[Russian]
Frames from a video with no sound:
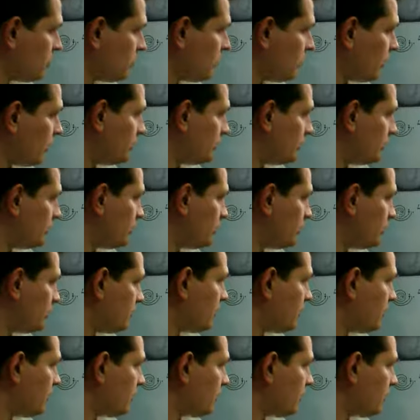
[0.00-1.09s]
Она себя
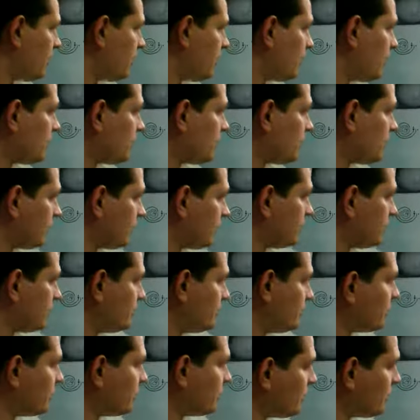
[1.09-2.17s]
проявляет к
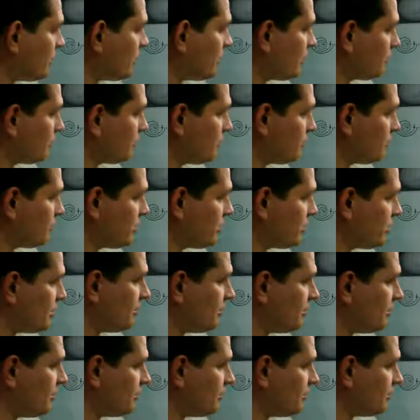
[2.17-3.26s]
незамкнутым
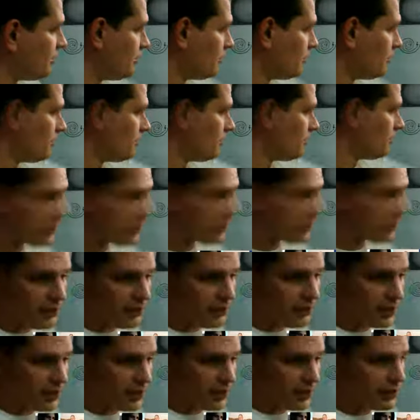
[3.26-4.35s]
системам
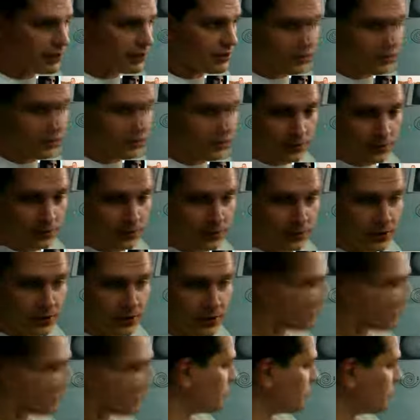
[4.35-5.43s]
максимально агрессивно,
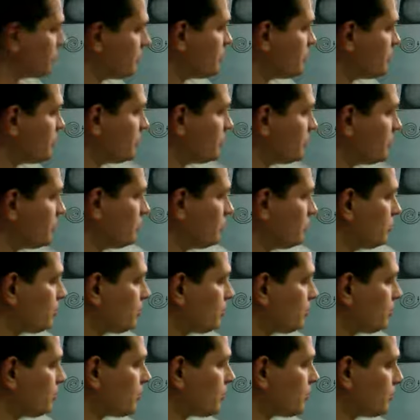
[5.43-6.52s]
особенно в зависимости от
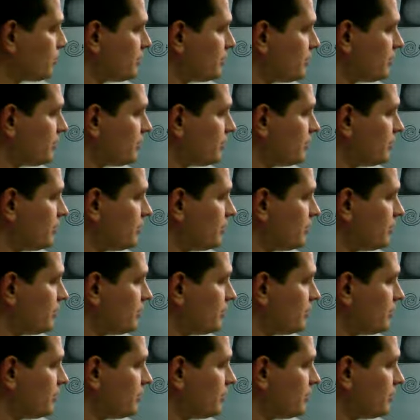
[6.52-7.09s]
своего размера.